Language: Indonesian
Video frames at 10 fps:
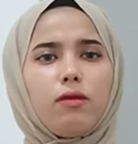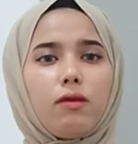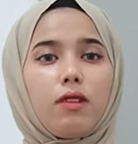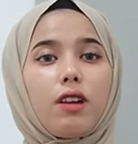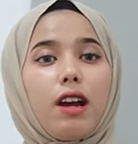
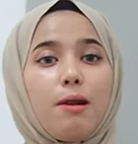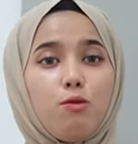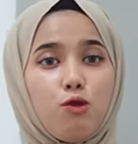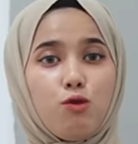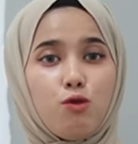nuduh?
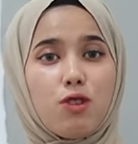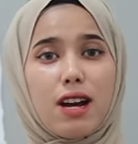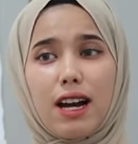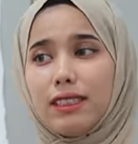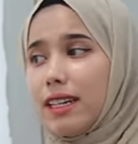Kamu
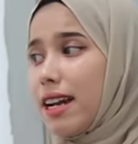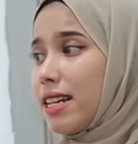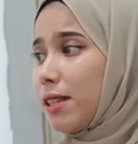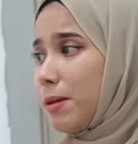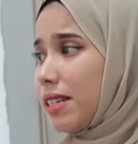udah ngajarin
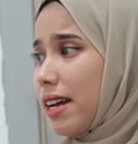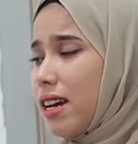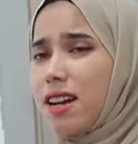adik teman saya